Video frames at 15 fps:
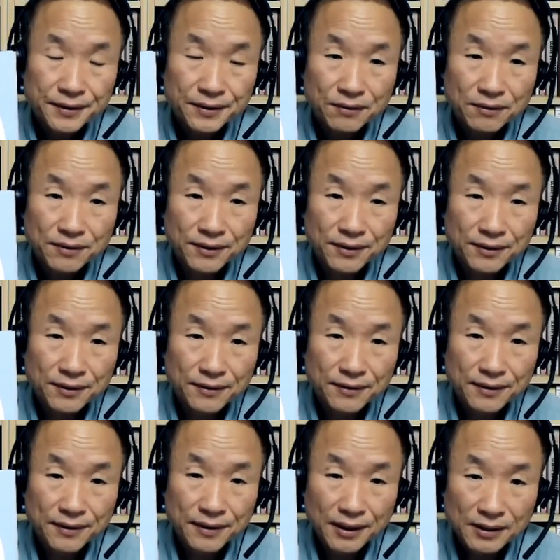그리고 그걸
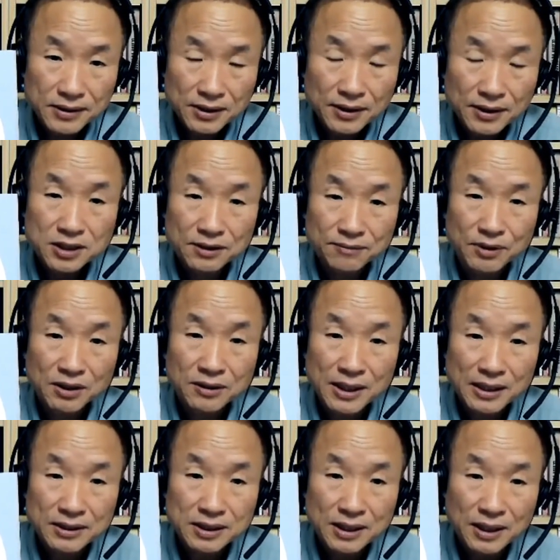가장 핵심
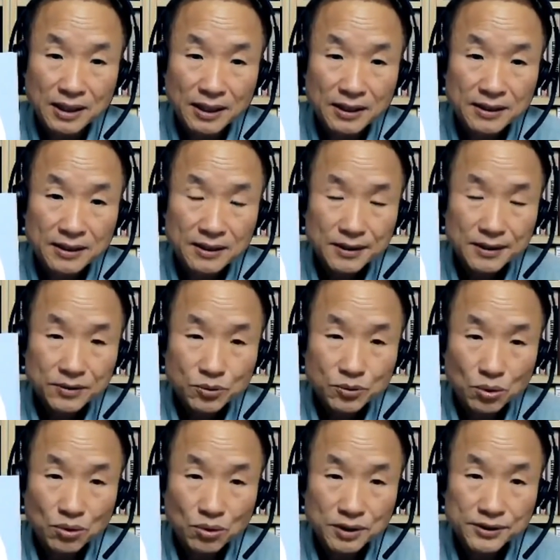언어학자가
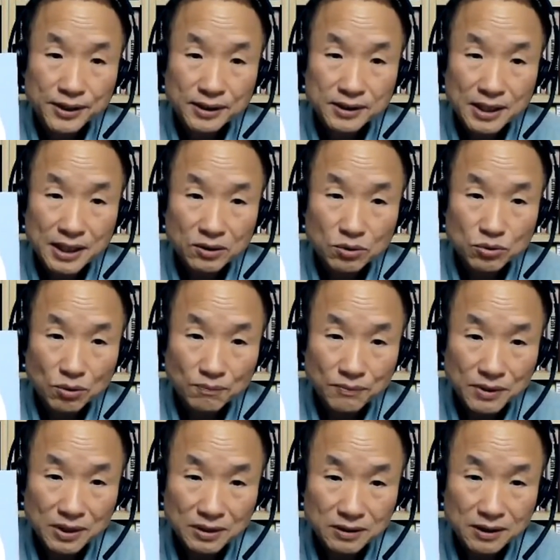이런 걸 역사도
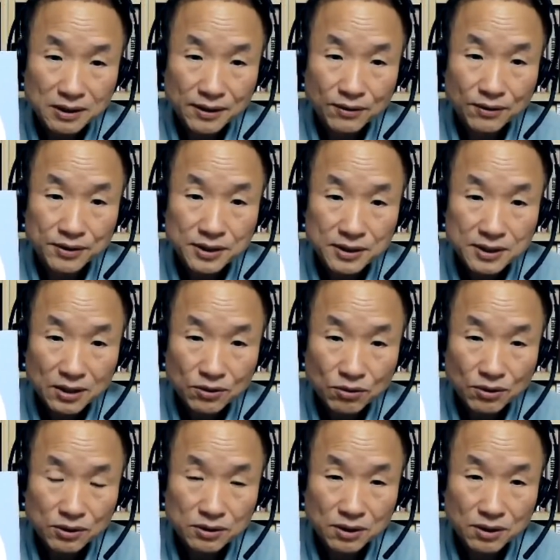좀 깃들이고
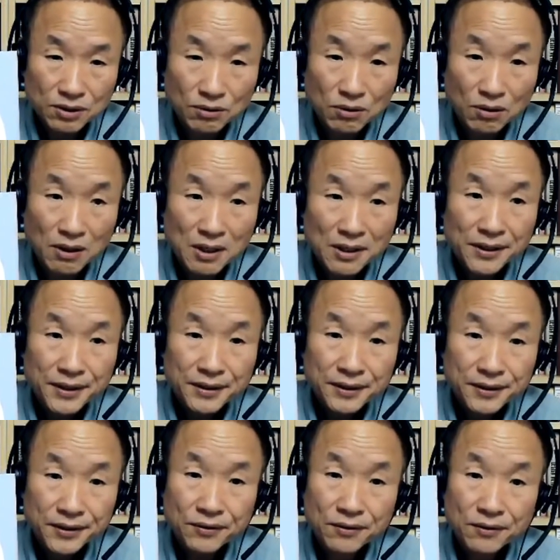시사도 깃들이고
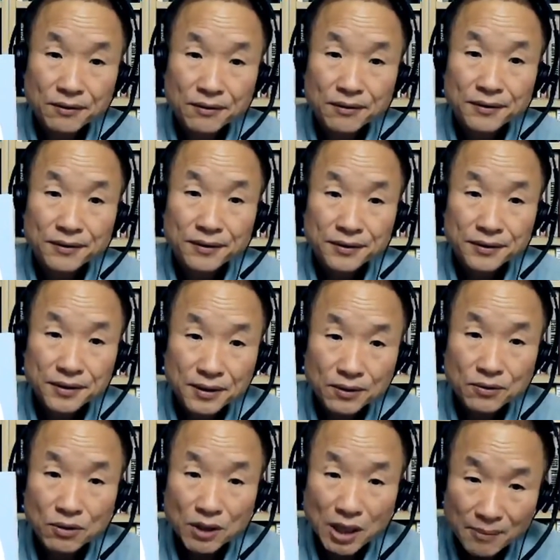그리고
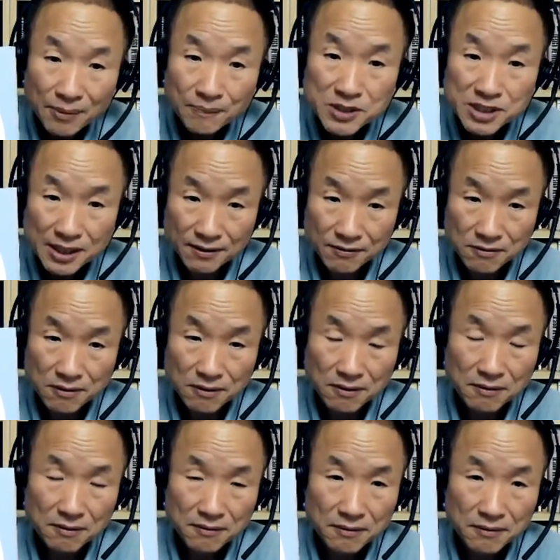결코 가볍지 않고
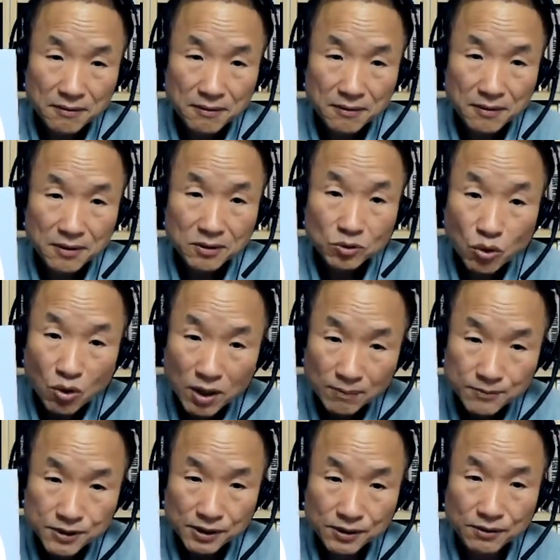
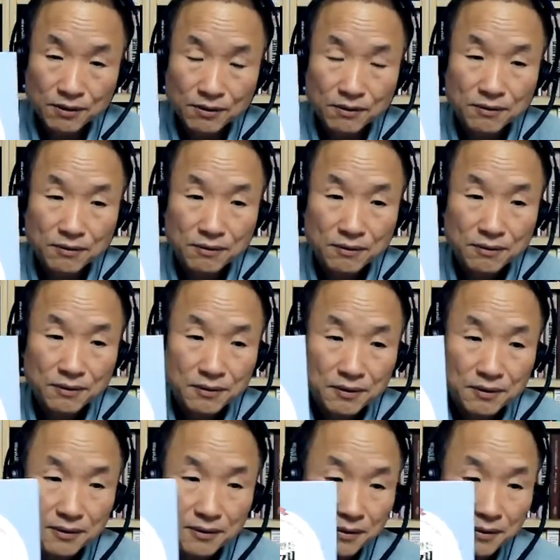통합적이고
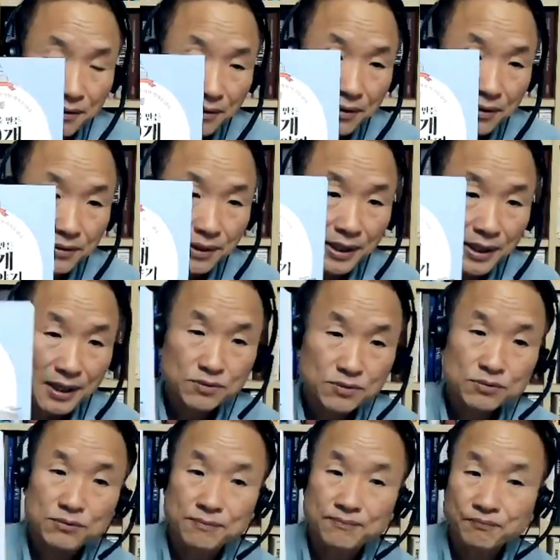그래서
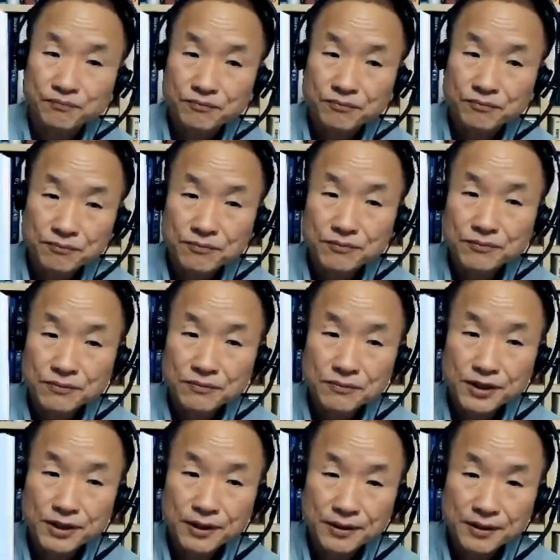아주
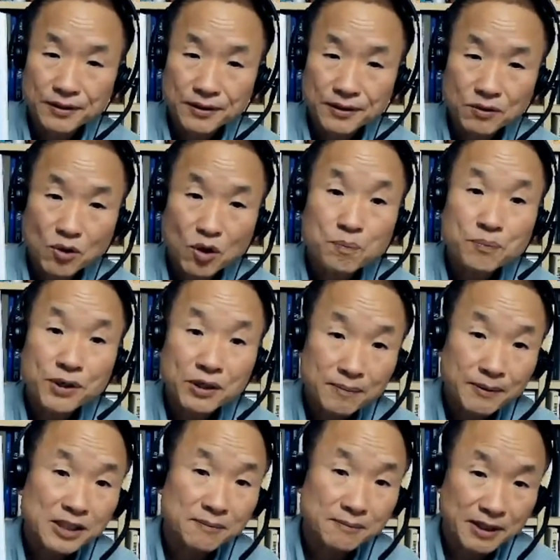네,
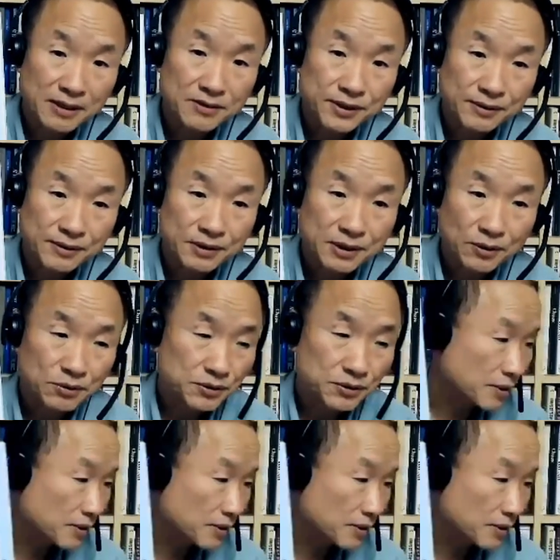호평을 받을 만한 책입니다. 이